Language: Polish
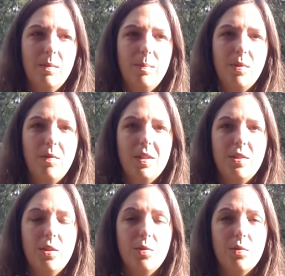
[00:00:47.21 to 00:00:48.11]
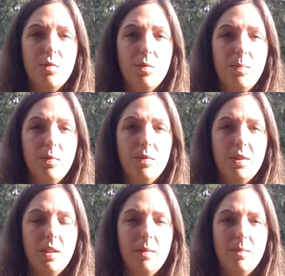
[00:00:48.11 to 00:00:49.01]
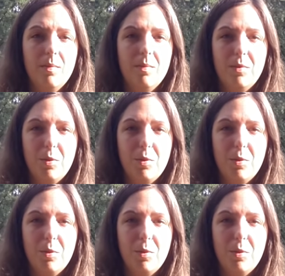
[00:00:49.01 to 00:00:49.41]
prowadzoną z dwupunktem,